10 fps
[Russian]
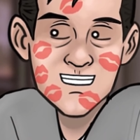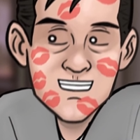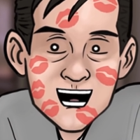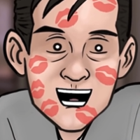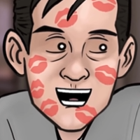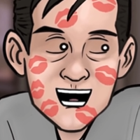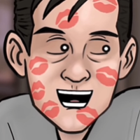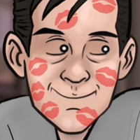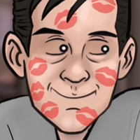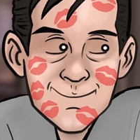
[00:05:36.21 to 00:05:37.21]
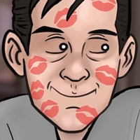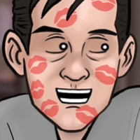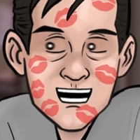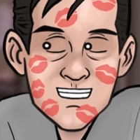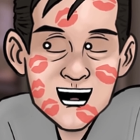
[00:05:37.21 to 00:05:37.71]
О, да.
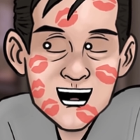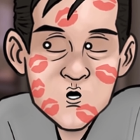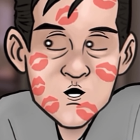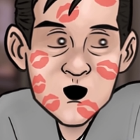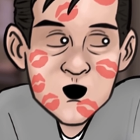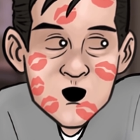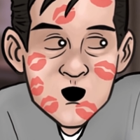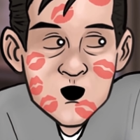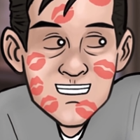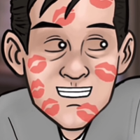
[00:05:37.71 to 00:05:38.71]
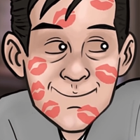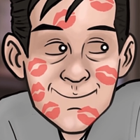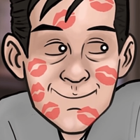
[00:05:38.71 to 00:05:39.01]
Он ужасен